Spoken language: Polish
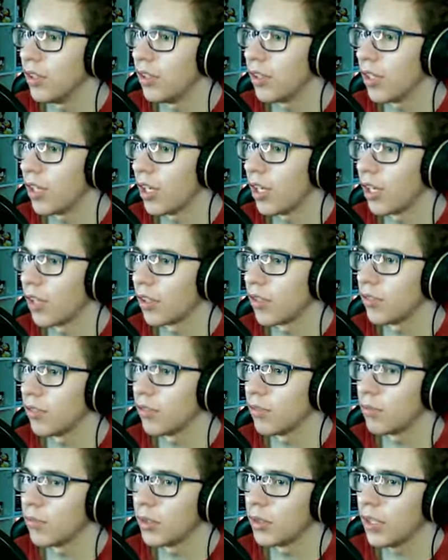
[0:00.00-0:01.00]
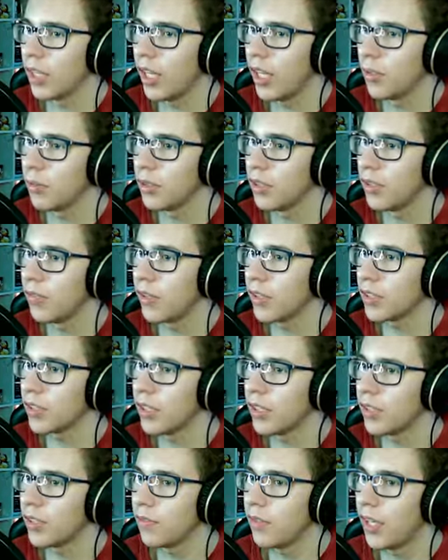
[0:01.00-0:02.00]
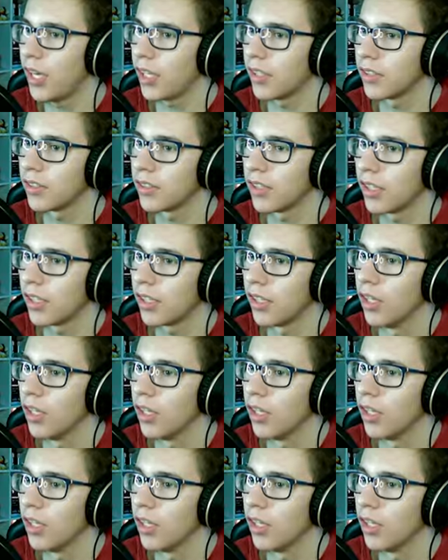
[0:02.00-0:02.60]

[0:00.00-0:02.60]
A, myślałem, że was jest więcej.